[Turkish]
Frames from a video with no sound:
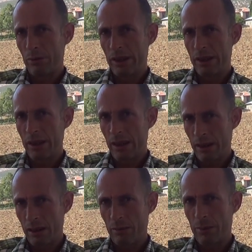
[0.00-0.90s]
Bir iki
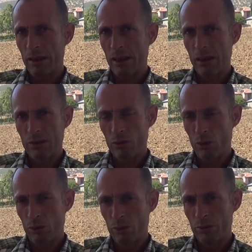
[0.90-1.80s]
yerde de patlayan
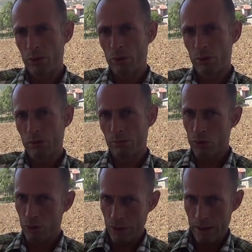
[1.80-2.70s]
olduğunu biliyoruz.
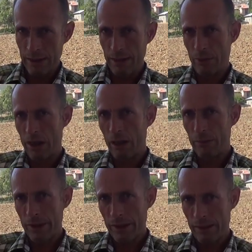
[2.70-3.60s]
Bunu ilgili
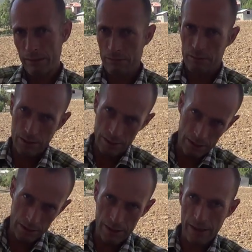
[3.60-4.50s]
makamlara
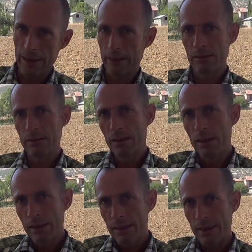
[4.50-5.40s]
ilgilenen
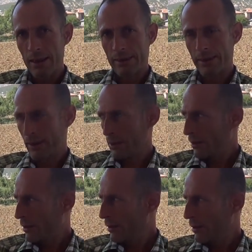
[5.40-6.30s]
İlettiniz. ilettik.
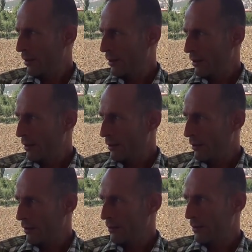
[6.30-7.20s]
E,
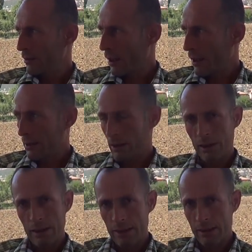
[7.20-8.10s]
hatta
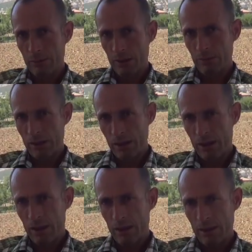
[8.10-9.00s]
ilettiğimiz bir
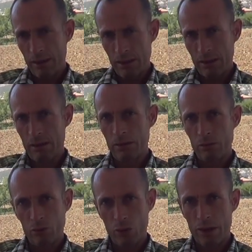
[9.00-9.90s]
iki yerde de
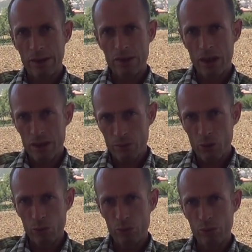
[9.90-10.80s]
şu anda çalışma
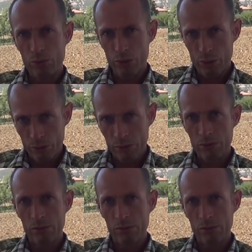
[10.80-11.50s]
olduğunu biliyoruz.